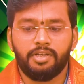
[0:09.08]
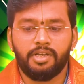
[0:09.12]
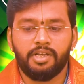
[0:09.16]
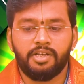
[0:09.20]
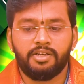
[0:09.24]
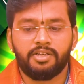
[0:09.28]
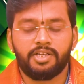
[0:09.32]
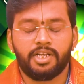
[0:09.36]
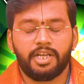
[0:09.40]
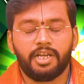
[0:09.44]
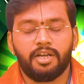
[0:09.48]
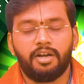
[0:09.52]

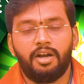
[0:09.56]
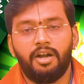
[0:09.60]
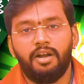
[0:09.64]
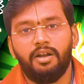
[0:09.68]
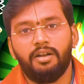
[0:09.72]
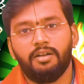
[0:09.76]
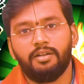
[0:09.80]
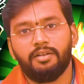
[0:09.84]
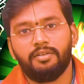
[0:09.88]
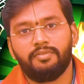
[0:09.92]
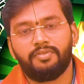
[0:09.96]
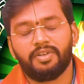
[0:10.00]
இன்றைய நாள்
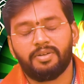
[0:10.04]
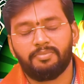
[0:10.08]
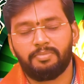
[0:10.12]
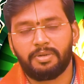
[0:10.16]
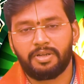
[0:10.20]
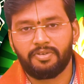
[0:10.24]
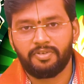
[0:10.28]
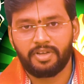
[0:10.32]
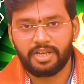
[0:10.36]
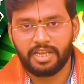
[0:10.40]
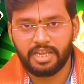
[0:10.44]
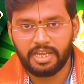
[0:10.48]

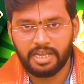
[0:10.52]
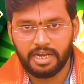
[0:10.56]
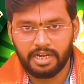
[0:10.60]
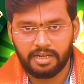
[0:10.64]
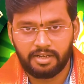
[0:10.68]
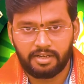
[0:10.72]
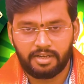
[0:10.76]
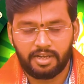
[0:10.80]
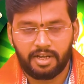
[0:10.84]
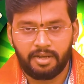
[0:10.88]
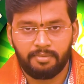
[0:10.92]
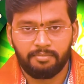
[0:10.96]
பிப்ரவரி
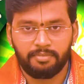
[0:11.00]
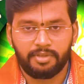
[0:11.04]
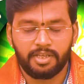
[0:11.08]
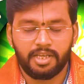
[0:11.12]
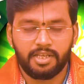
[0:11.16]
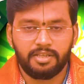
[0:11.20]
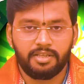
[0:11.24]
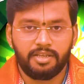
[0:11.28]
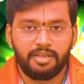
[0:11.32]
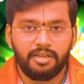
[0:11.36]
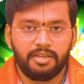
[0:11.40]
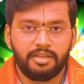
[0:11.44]
எட்டாம்
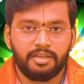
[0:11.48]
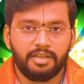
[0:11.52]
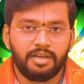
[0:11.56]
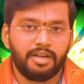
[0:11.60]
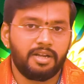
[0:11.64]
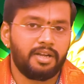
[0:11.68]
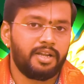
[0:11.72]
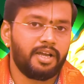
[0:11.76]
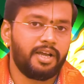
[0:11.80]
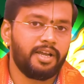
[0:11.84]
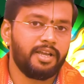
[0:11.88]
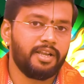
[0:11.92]
தேதி
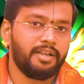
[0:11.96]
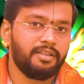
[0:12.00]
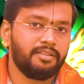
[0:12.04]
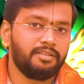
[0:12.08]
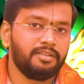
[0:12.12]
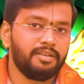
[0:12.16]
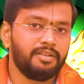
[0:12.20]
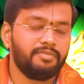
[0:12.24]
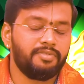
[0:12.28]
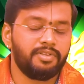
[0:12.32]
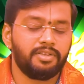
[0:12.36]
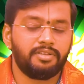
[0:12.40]

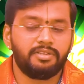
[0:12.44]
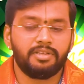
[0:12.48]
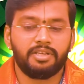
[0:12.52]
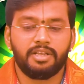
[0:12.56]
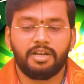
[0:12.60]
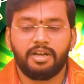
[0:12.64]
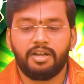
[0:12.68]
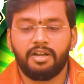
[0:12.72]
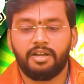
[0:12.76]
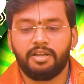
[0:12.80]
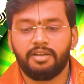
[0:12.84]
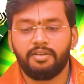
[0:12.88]
இரண்டாயிரத்தி இருபத்தி
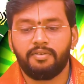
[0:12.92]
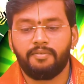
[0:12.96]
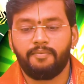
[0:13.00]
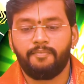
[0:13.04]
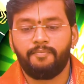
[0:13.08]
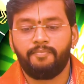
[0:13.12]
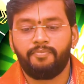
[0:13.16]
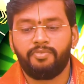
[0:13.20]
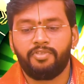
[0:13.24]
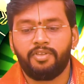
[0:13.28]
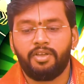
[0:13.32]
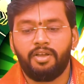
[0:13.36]
இரண்டு
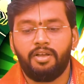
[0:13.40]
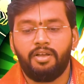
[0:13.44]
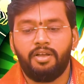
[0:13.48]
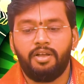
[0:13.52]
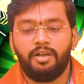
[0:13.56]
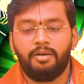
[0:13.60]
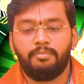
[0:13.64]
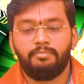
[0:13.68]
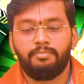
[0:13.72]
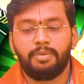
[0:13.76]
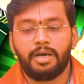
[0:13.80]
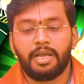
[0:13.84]

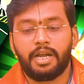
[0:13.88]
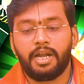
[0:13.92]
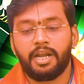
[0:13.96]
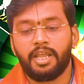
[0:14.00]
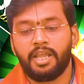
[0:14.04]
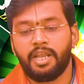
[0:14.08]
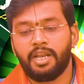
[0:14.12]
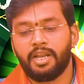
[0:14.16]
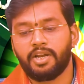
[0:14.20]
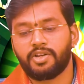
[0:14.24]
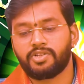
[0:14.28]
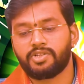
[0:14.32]
பரணி
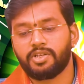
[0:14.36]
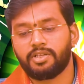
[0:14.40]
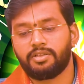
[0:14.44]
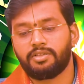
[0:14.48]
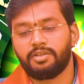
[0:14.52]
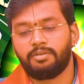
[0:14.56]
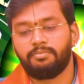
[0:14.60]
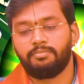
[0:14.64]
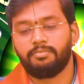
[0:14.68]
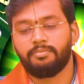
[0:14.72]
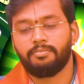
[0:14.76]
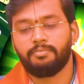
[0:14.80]

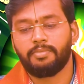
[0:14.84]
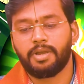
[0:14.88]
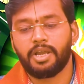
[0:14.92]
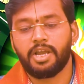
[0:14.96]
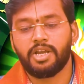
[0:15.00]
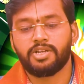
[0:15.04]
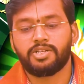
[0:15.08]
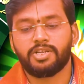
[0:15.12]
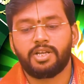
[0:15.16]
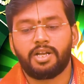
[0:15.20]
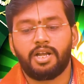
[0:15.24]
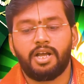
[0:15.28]
நட்சத்திரம்
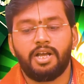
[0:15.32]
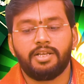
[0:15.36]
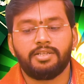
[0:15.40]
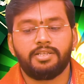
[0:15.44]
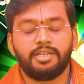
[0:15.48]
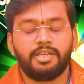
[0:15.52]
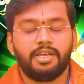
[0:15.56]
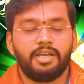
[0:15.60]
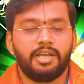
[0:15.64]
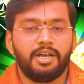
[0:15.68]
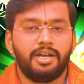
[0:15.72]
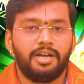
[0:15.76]

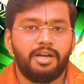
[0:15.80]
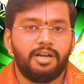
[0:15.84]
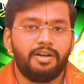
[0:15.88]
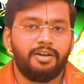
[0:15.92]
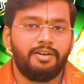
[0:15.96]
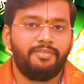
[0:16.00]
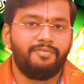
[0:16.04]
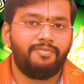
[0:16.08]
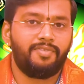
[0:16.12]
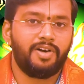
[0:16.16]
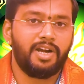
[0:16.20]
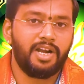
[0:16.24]
மேஷராசி
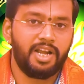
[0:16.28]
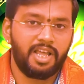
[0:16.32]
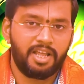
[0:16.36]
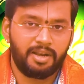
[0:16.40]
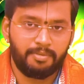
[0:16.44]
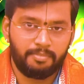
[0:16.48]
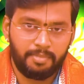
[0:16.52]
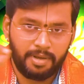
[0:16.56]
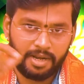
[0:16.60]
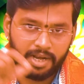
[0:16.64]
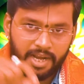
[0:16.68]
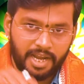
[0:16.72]

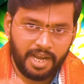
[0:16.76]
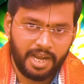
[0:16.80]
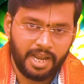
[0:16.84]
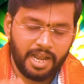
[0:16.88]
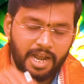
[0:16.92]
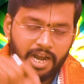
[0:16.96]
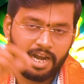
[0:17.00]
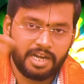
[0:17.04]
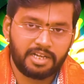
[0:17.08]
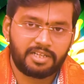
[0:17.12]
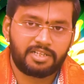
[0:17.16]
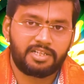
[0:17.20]
வளர்பிறை
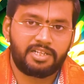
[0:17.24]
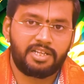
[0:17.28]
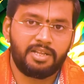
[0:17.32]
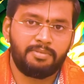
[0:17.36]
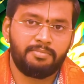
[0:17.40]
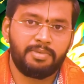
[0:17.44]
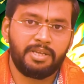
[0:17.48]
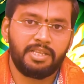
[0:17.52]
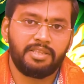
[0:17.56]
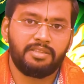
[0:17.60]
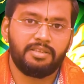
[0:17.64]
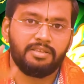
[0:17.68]

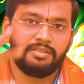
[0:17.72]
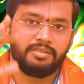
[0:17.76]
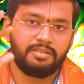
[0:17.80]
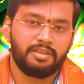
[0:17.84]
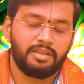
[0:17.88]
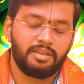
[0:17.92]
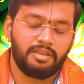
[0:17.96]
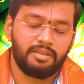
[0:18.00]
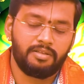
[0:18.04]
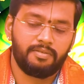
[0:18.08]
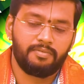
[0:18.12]
அஷ்டமி தித்தி